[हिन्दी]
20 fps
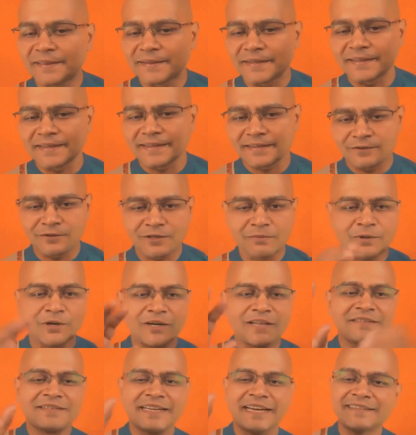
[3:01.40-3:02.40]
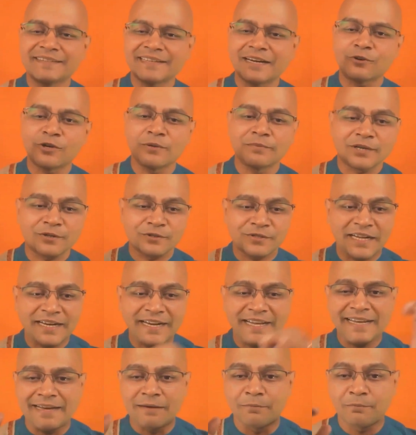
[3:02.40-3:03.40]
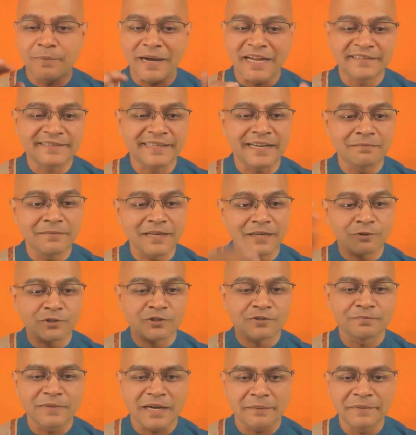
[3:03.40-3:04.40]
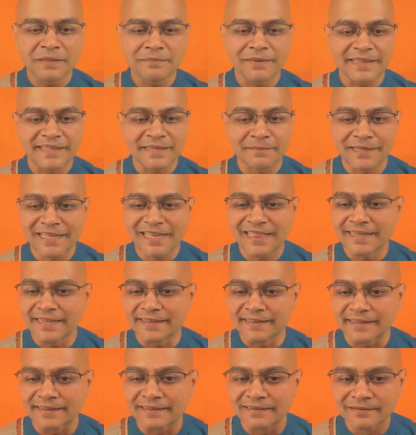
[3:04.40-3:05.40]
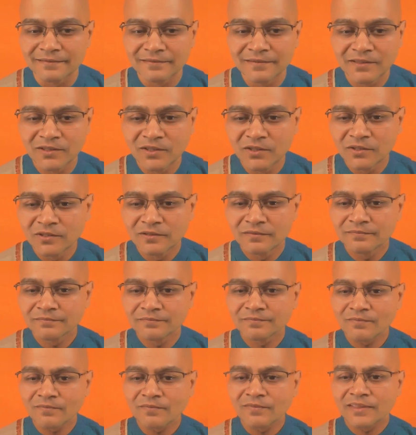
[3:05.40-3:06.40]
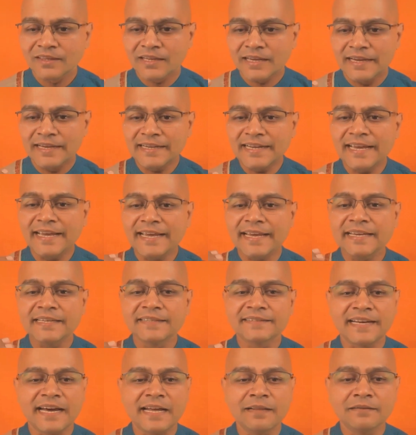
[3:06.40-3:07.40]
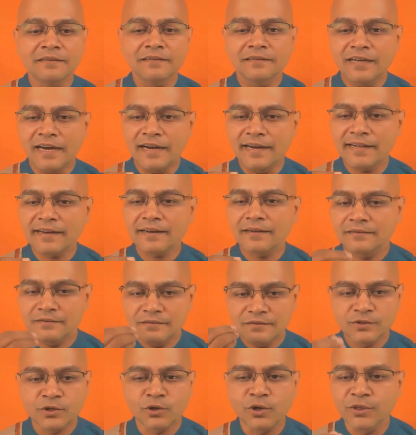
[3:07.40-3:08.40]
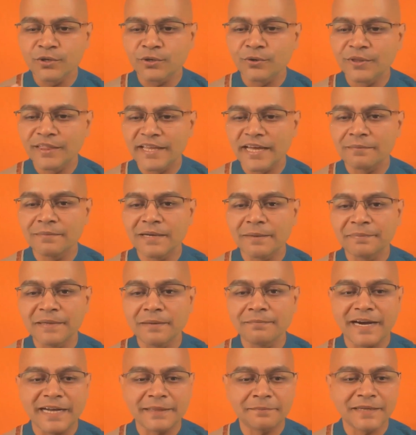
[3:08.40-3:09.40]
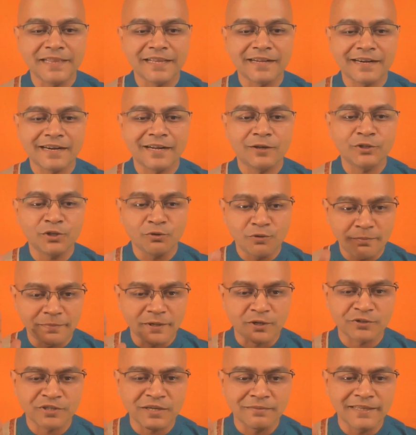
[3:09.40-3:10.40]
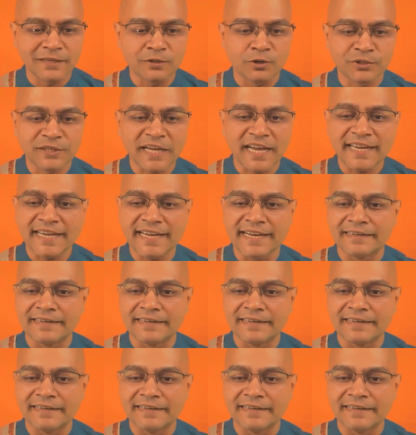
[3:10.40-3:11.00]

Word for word: थे क्योंकि मॉडर्न साइंस का कोई भरोसा नहीं है पांच साल में कुछ अपनी बातें बदल देते हैं है ना एक इंसान हर थोड़ी थोड़ी देर में अपनी बात बदल रहा हो तो वो भरोसेमंद होता है क्या